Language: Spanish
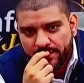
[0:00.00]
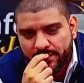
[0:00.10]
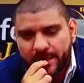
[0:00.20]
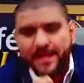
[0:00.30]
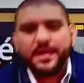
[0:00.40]

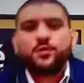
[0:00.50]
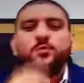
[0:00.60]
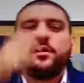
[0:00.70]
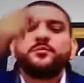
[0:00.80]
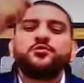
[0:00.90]
Ayer
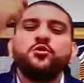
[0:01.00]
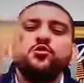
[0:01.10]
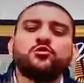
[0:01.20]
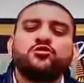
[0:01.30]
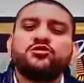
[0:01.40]
hubo
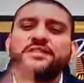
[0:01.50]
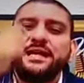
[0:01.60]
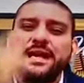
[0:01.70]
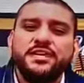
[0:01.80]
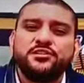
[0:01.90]
absoluto
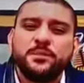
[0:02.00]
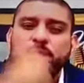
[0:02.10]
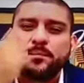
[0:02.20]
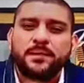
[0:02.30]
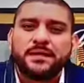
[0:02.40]
silencio
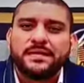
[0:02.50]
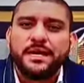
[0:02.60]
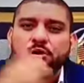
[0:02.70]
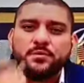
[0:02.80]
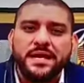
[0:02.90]
por parte del
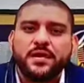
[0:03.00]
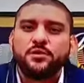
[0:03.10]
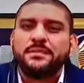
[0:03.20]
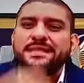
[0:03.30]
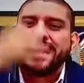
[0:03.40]
gobierno
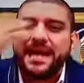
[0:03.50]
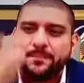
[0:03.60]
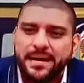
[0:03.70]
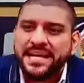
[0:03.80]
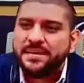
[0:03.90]
mientras el
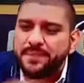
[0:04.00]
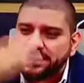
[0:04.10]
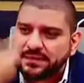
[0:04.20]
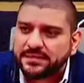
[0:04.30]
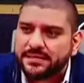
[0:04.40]
país
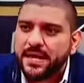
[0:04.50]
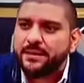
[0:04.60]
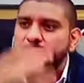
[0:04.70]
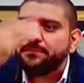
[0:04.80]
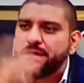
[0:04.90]
presenciaba
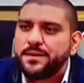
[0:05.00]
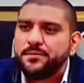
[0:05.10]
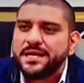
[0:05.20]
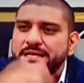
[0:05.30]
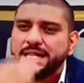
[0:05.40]
en vivo
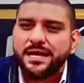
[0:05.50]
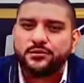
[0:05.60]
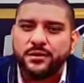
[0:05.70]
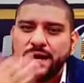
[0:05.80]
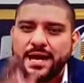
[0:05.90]
y en directo
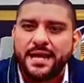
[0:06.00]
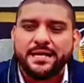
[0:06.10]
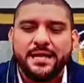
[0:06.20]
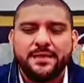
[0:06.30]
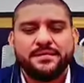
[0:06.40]
la caída
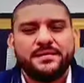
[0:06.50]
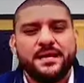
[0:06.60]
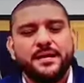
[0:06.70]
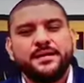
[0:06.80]
de Mazar.